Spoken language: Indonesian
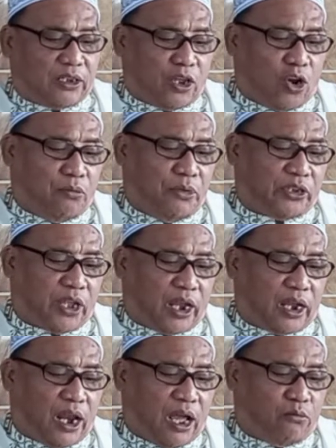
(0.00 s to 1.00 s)
selok bisa
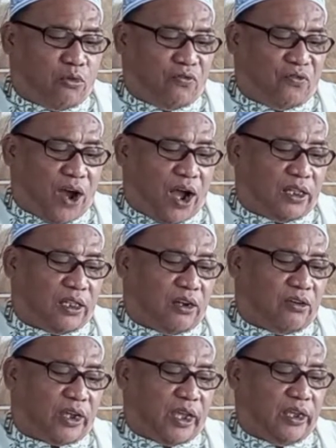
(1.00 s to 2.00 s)
kelak mumpa itu
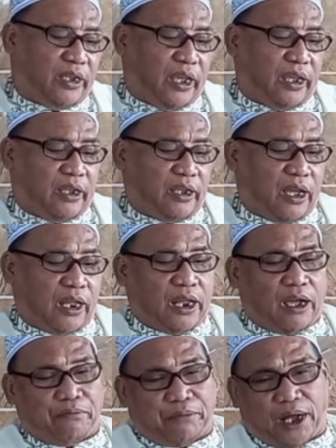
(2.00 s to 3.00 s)
lo
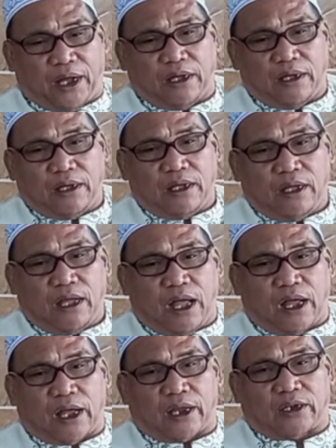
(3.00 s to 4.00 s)
Kenapa?
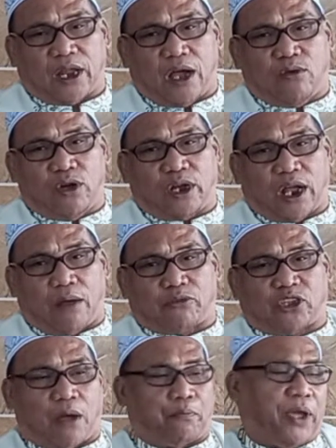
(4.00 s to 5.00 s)
Agar ada awak kap
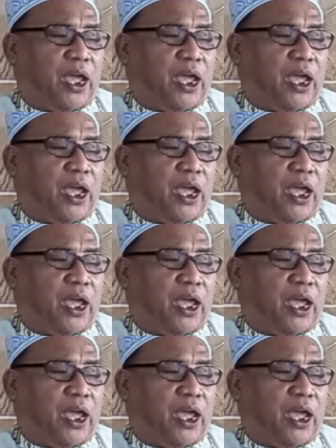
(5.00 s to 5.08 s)
sape